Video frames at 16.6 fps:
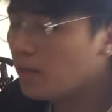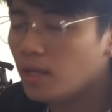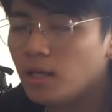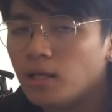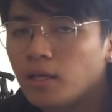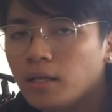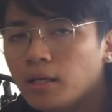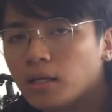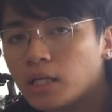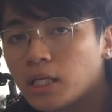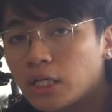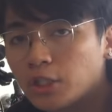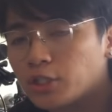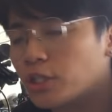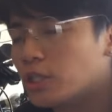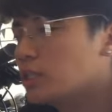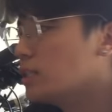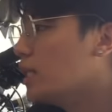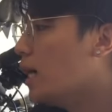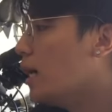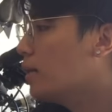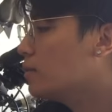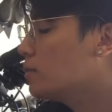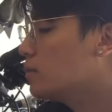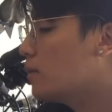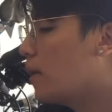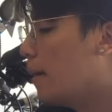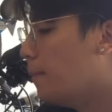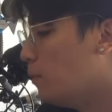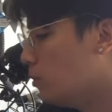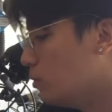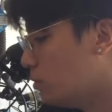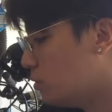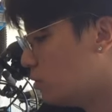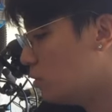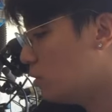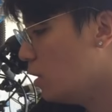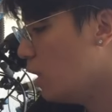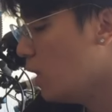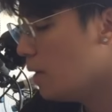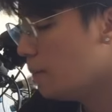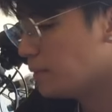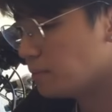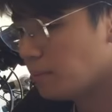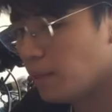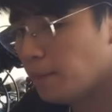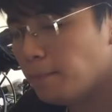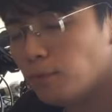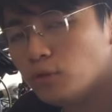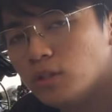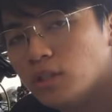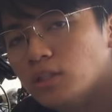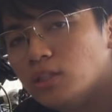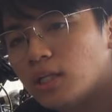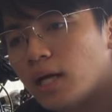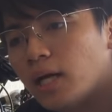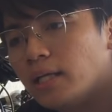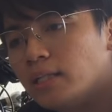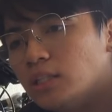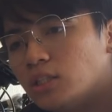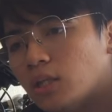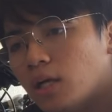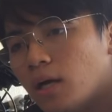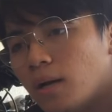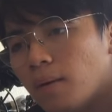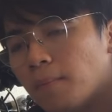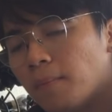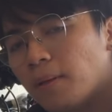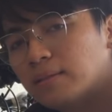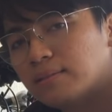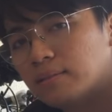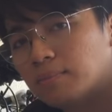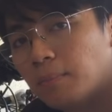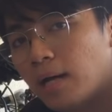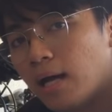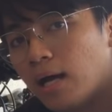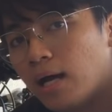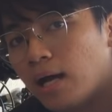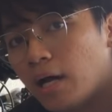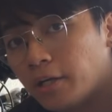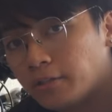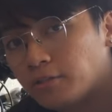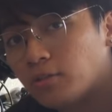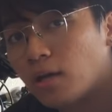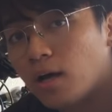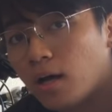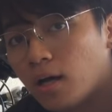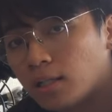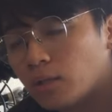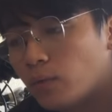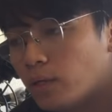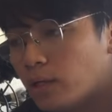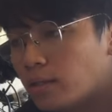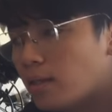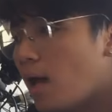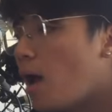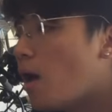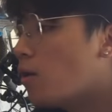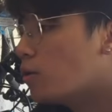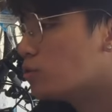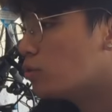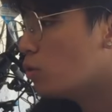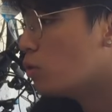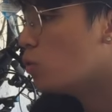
may rear shock siya. Tapos, mas malambot din siya, hindi siya mas ma-hard sa katawan ng tao.